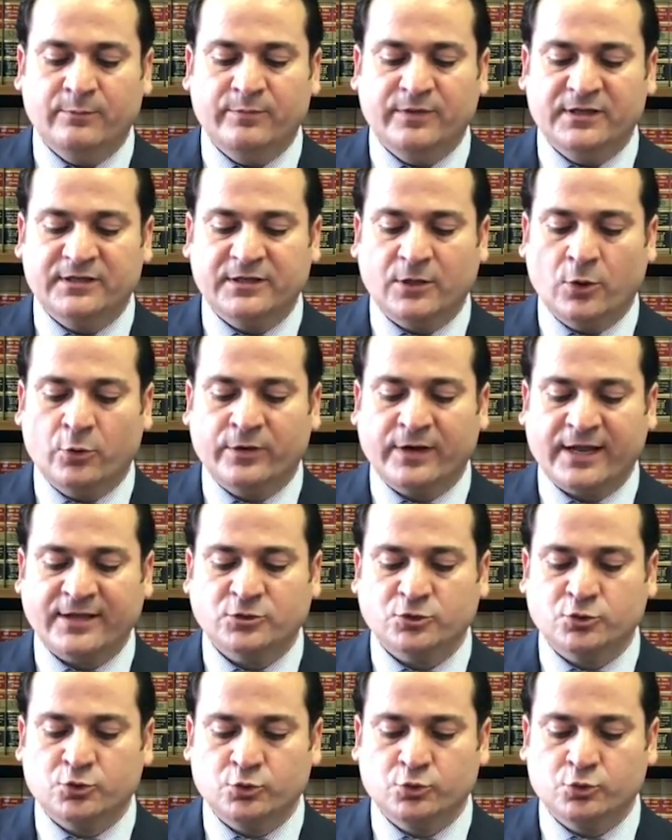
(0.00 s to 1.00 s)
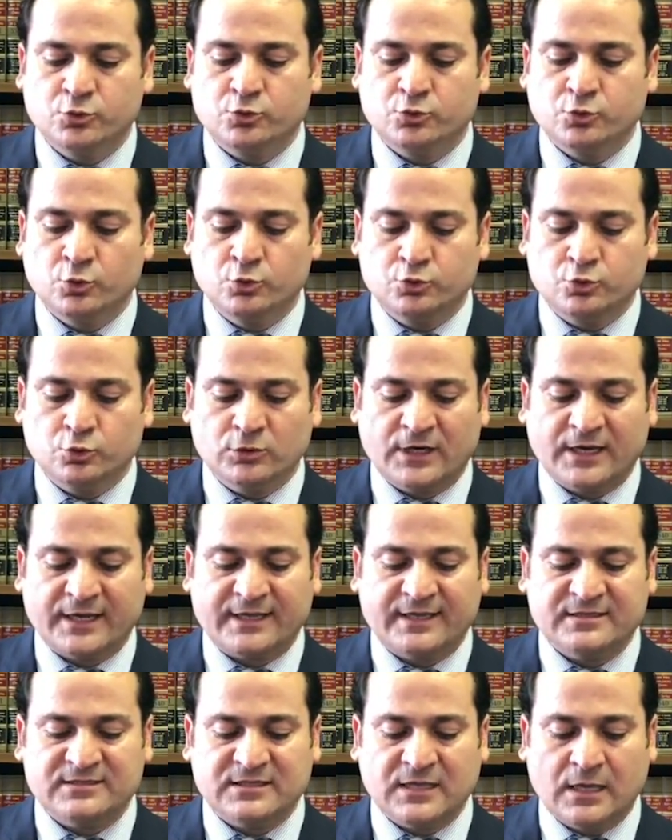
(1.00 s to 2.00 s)
Bir de öğrenci çocuk sonuç
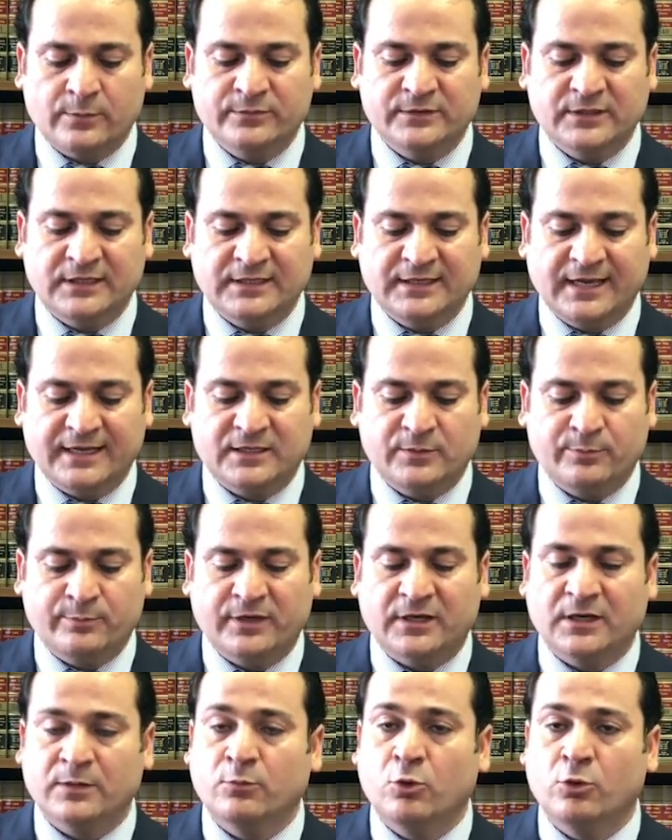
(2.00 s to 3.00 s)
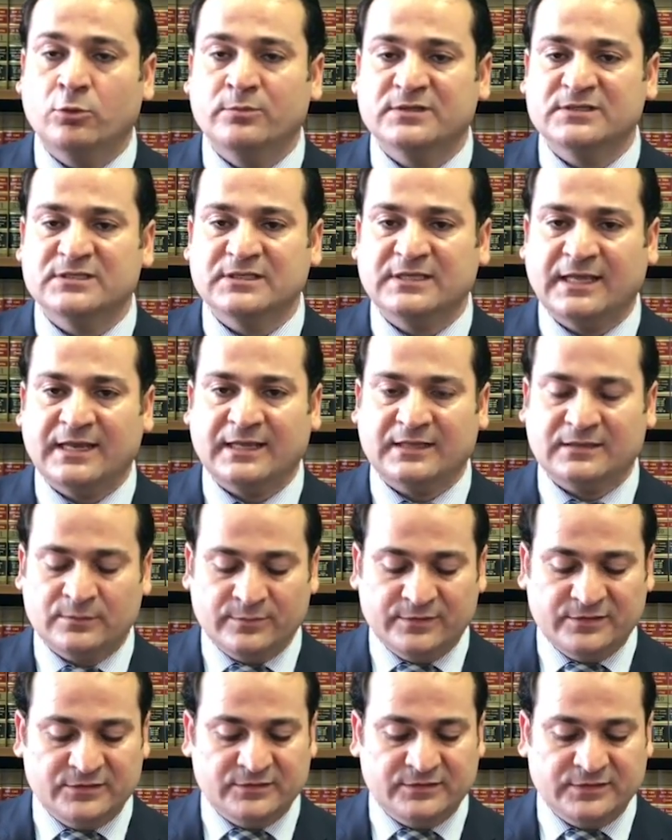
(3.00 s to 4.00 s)
olarak hesabında illaki para mı olması gerekli
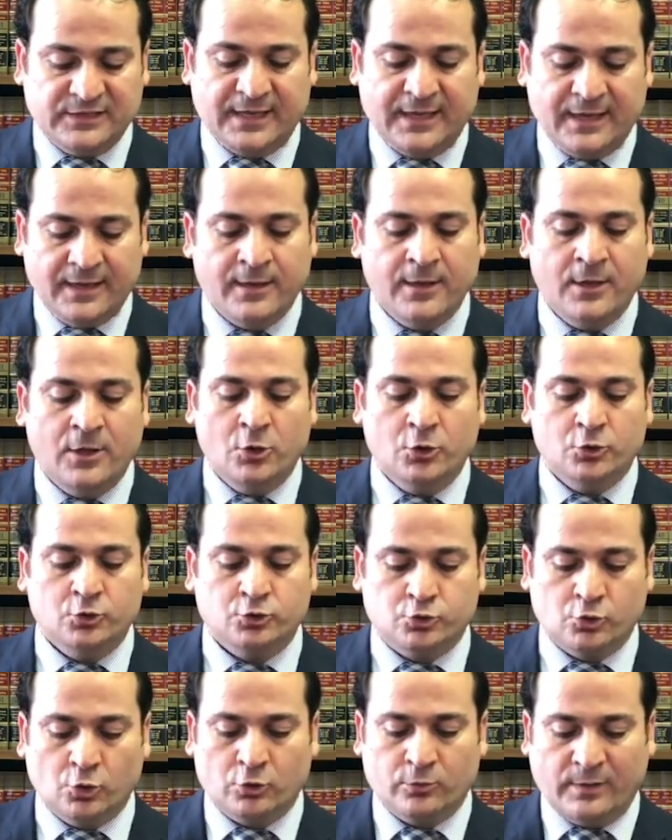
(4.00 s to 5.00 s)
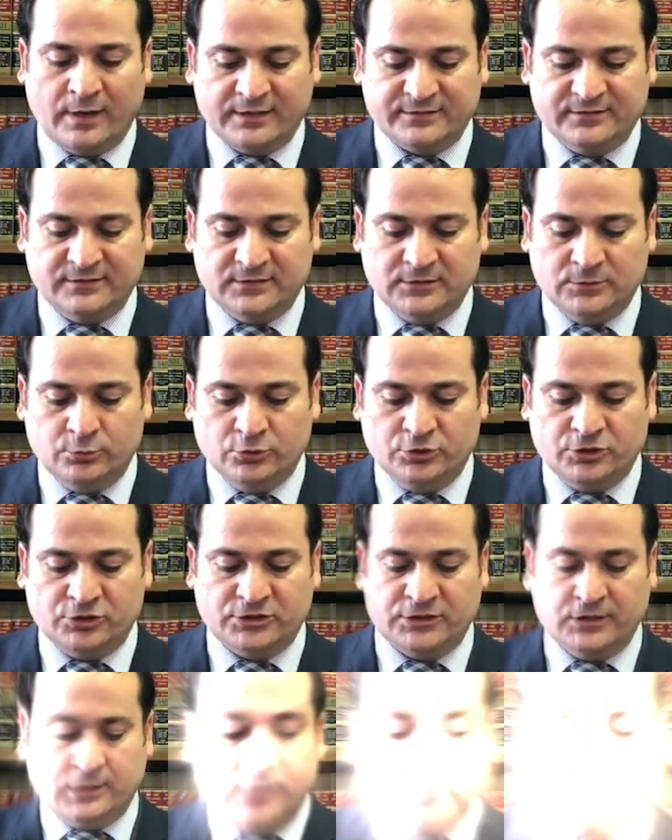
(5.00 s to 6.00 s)
midir diye sormaktadır bu
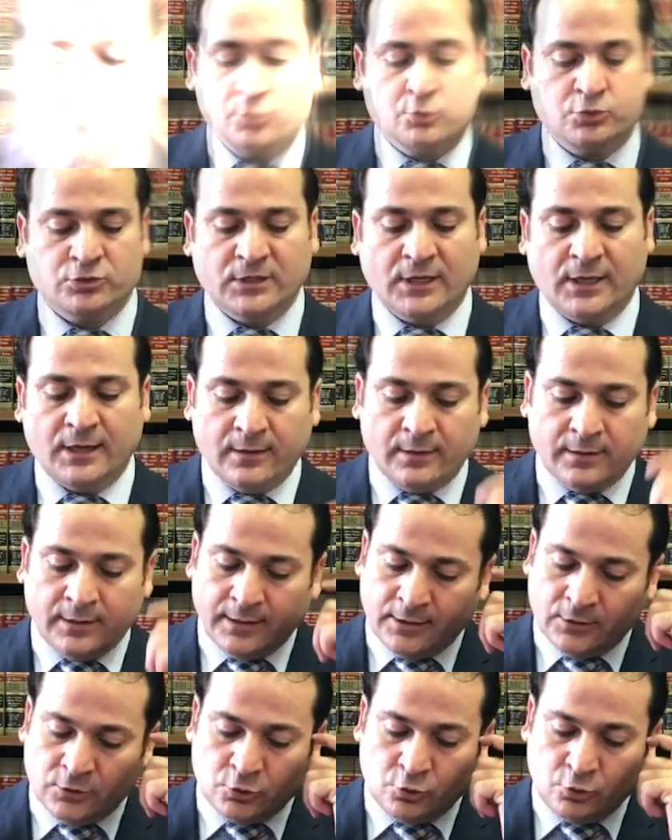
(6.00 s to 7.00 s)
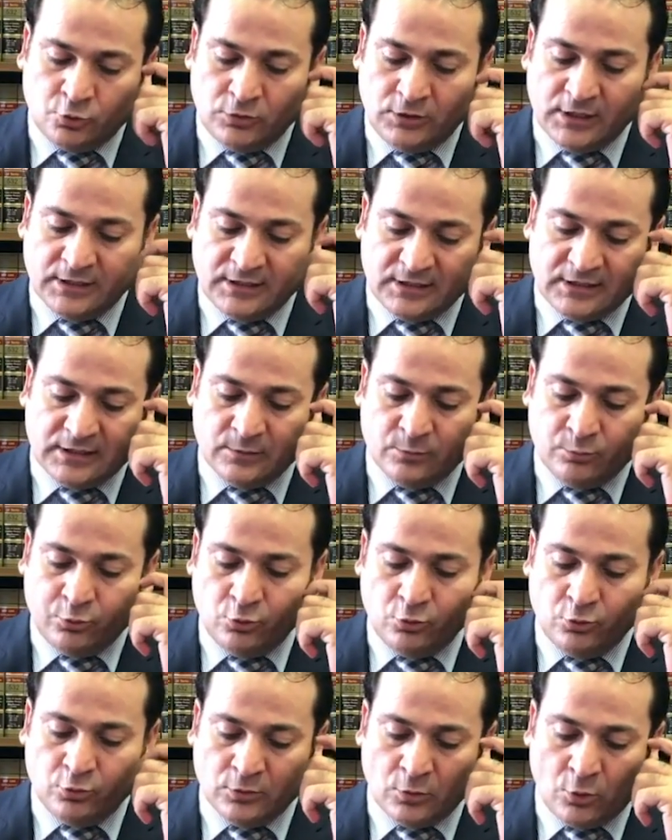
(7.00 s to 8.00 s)
kişi. Sonuçta e, Türkiye'deki
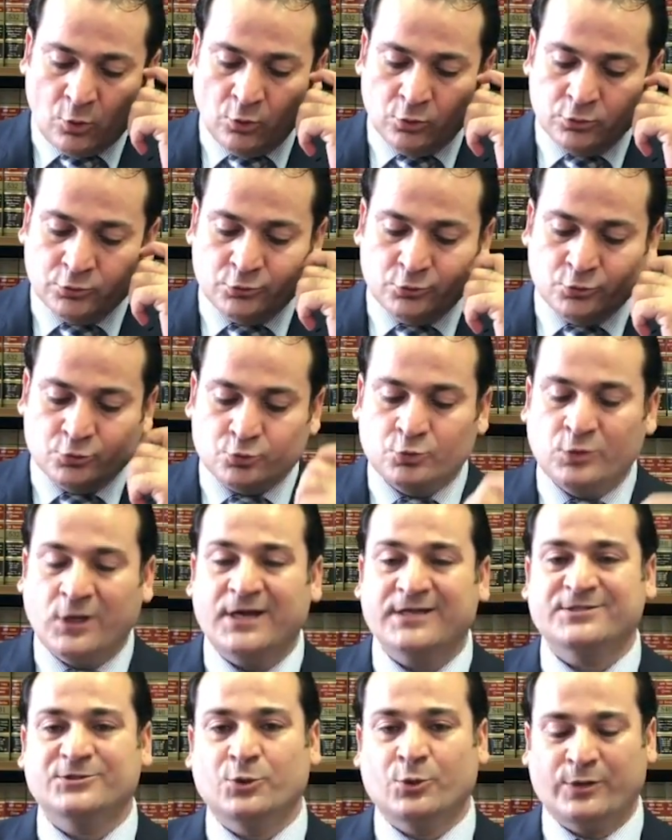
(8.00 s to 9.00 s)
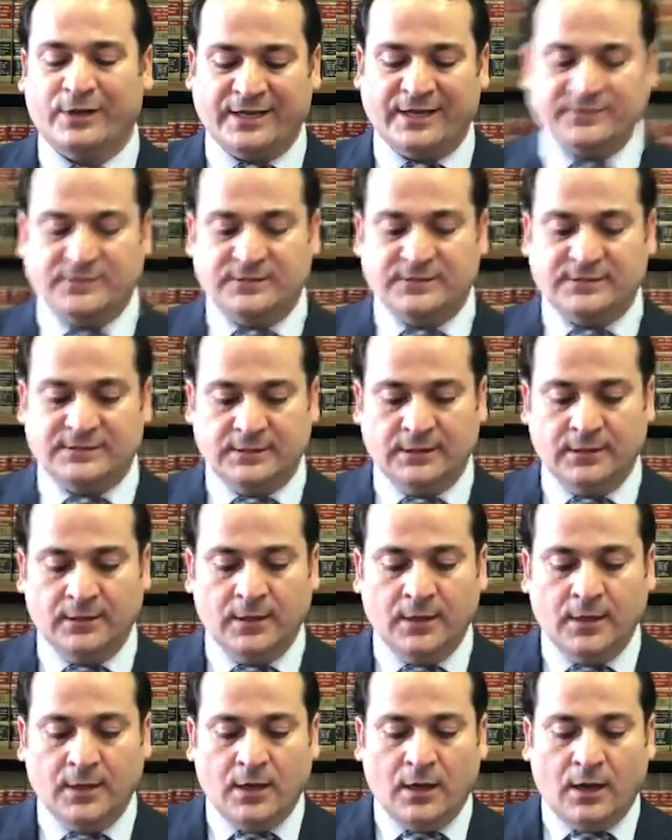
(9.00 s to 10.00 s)
bu oğlunuz üniversite öğrencisi
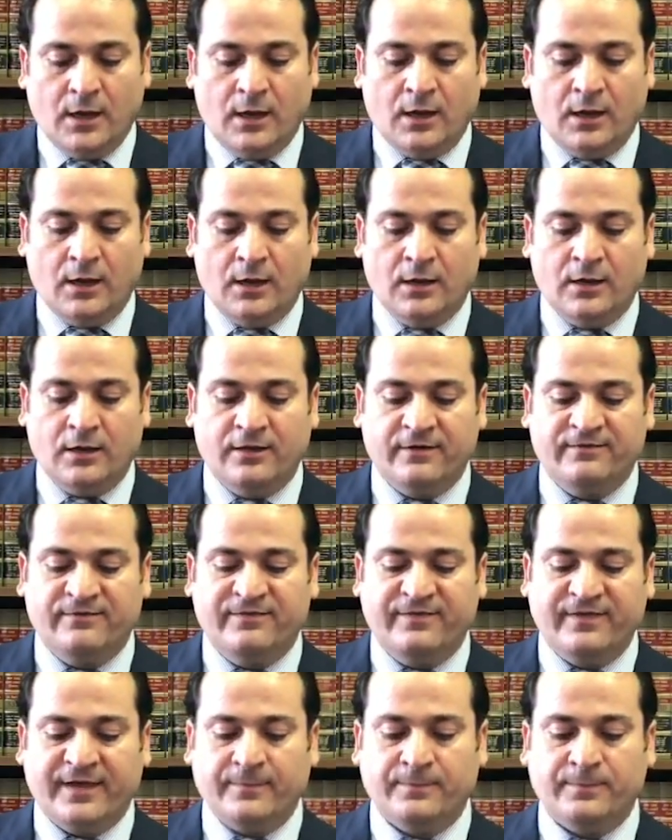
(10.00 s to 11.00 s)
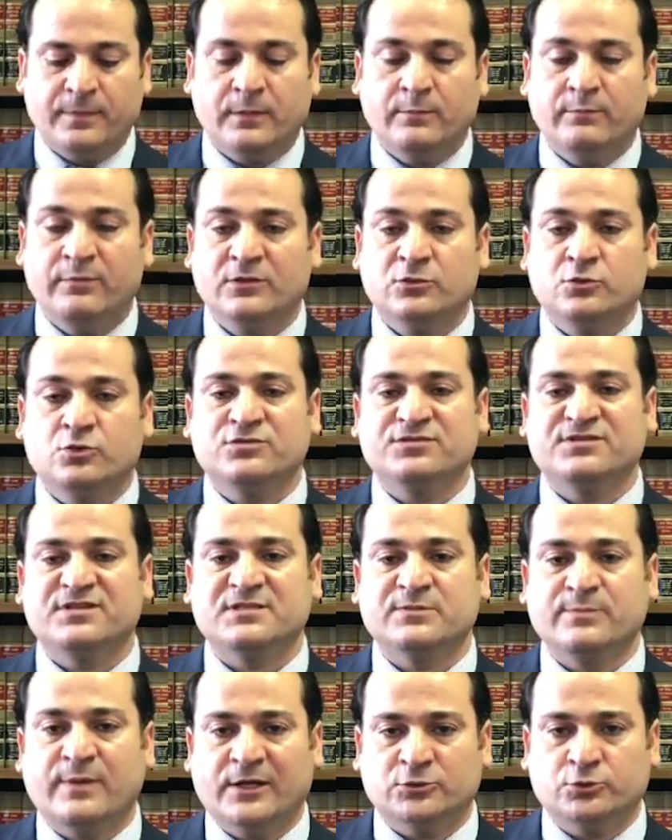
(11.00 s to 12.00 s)
ve bir Türk
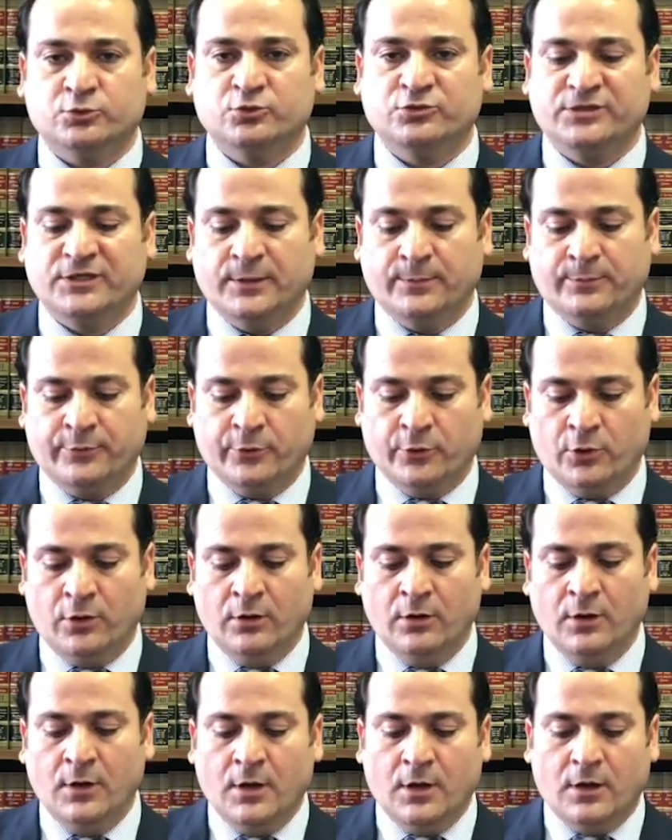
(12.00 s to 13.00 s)
sitesi başvurusu yapıyor.